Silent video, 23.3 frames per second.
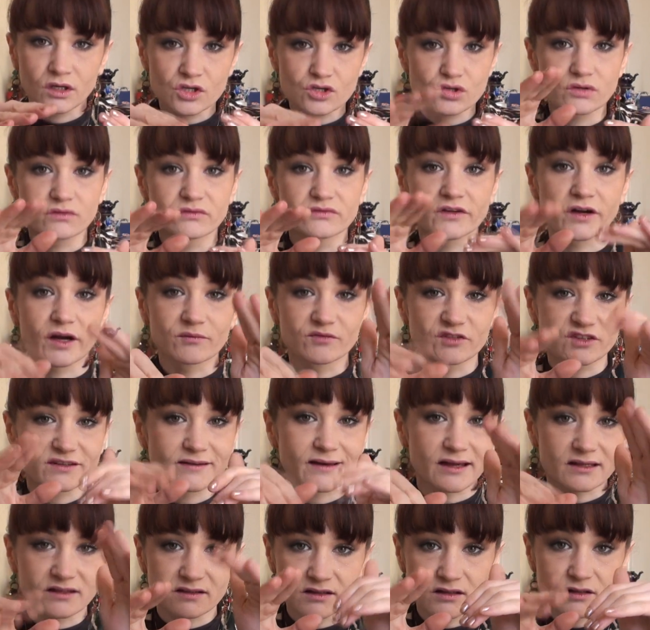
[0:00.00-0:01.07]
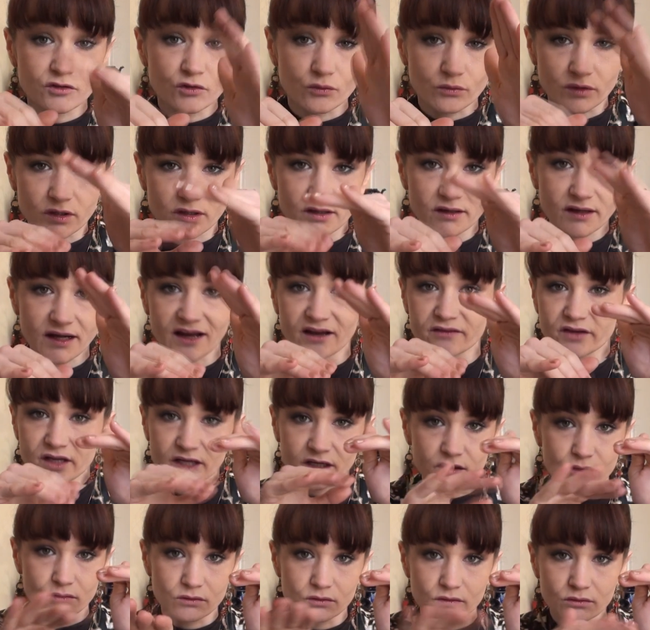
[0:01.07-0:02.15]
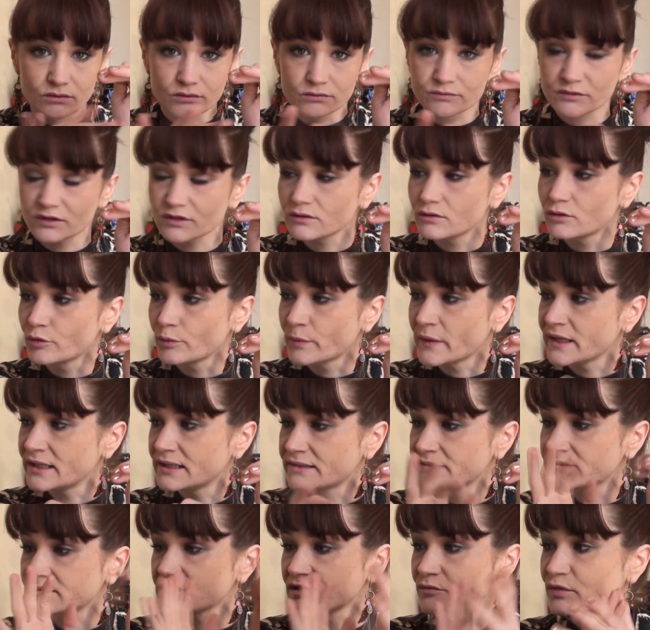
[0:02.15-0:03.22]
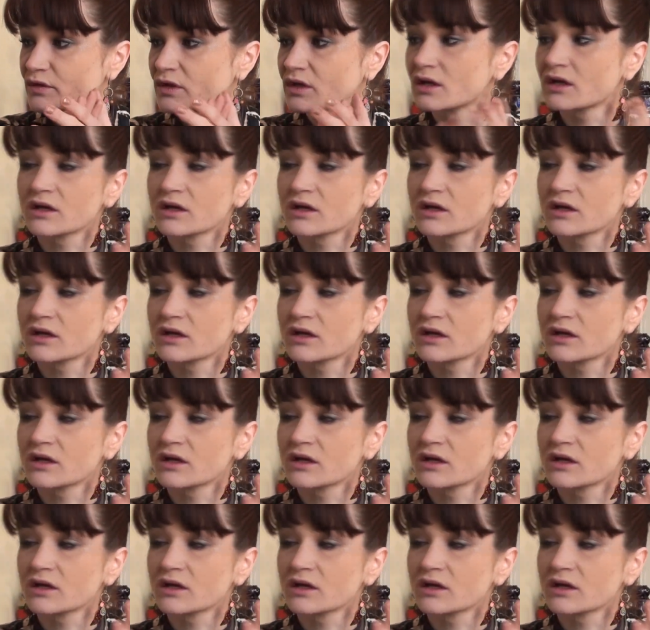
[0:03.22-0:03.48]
Je vais vous faire un petit article donc avec le, mail type.